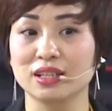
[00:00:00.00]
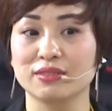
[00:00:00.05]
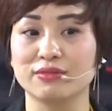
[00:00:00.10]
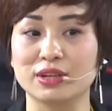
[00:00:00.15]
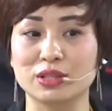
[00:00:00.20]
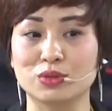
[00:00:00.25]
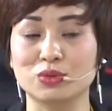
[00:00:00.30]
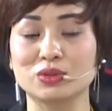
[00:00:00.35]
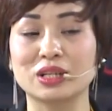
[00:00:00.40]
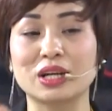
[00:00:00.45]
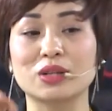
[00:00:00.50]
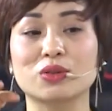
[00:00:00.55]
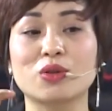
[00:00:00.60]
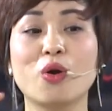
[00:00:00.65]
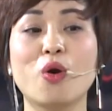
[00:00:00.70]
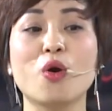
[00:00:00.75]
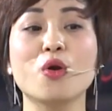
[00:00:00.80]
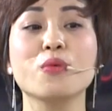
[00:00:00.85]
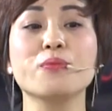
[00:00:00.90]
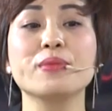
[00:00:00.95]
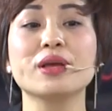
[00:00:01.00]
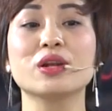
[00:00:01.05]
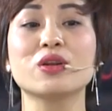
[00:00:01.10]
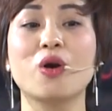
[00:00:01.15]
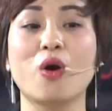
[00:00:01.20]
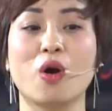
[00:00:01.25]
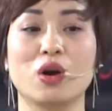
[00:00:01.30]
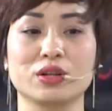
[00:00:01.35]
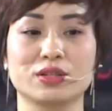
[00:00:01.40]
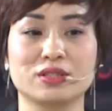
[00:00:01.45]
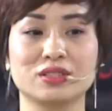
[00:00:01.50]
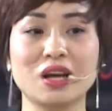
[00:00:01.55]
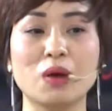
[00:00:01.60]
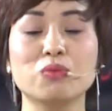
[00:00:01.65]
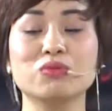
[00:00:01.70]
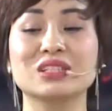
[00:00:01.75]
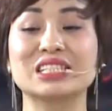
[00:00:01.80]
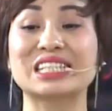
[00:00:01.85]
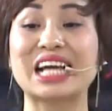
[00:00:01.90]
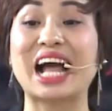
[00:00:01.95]
và chúng ta thôi miên họ
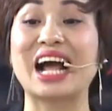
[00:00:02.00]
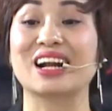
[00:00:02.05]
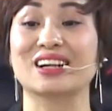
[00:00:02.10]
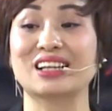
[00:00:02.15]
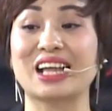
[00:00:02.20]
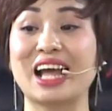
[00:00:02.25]
trong trạng